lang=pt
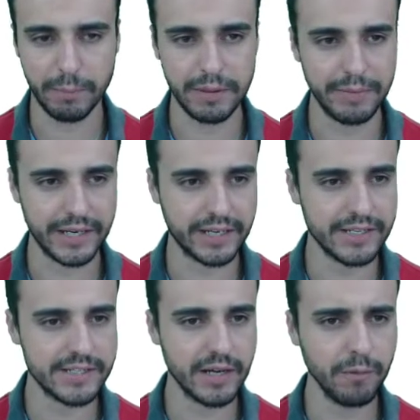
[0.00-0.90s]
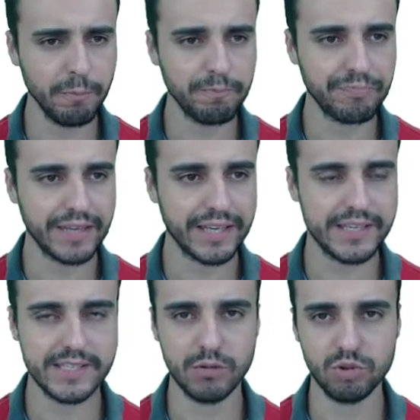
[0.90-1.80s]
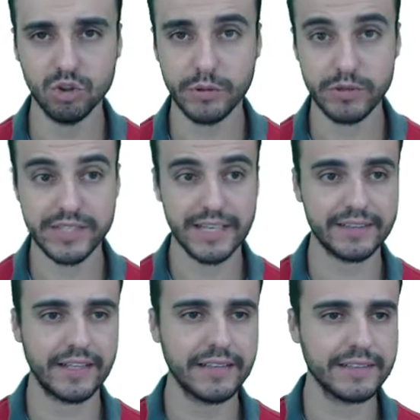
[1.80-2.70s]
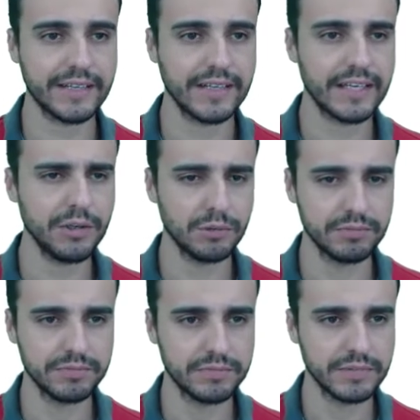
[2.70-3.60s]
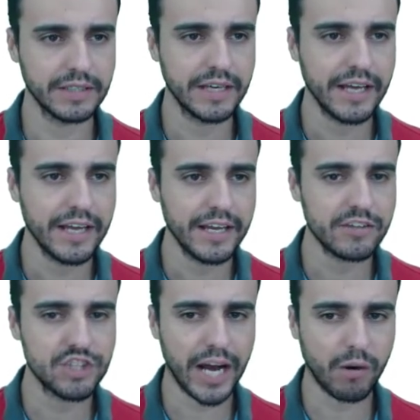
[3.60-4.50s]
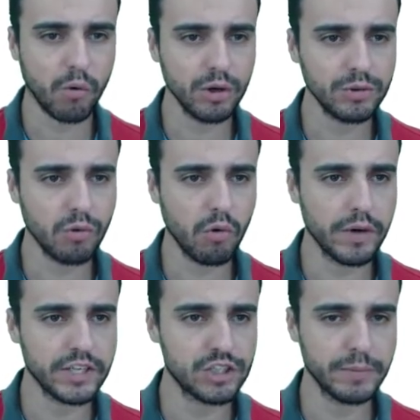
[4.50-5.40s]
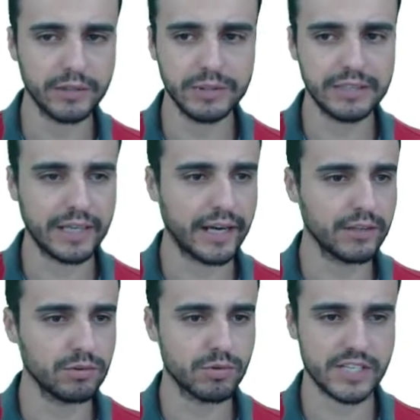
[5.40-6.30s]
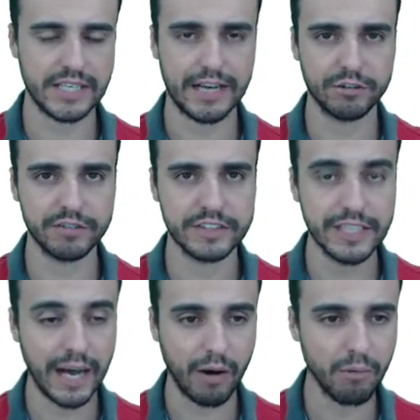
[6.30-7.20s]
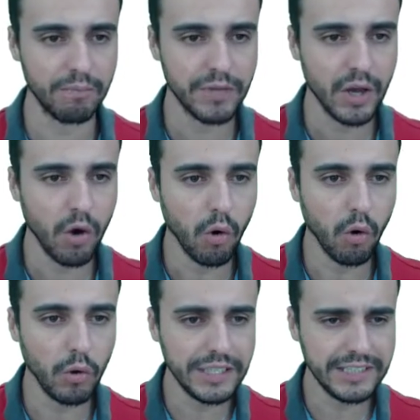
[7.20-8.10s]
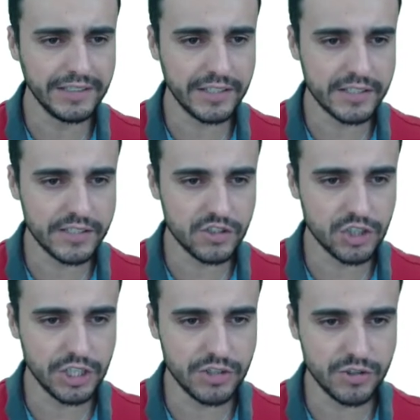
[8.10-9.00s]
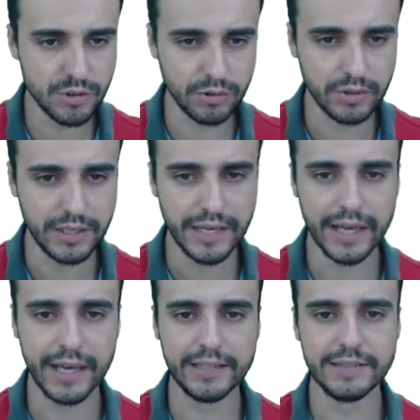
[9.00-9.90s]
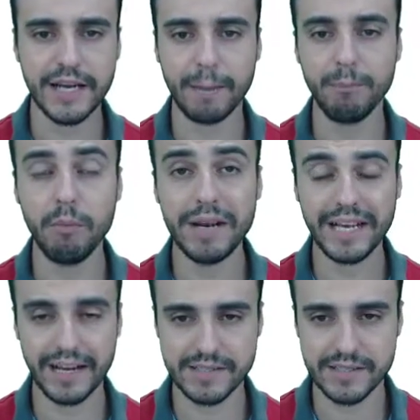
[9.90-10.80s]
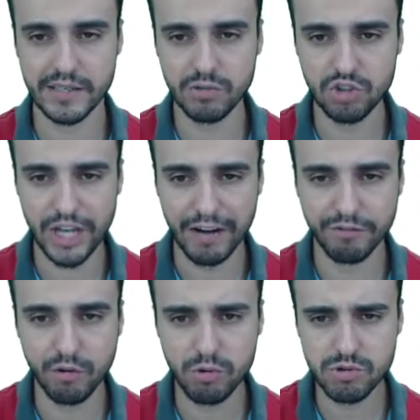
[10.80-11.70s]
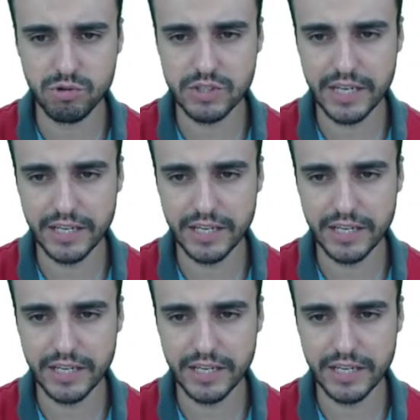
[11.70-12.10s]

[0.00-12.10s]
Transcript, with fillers: para a primeira questão, questão de número 71. De acordo com o regimento interno do Senado Federal, o interstício entre a publicação de avulsos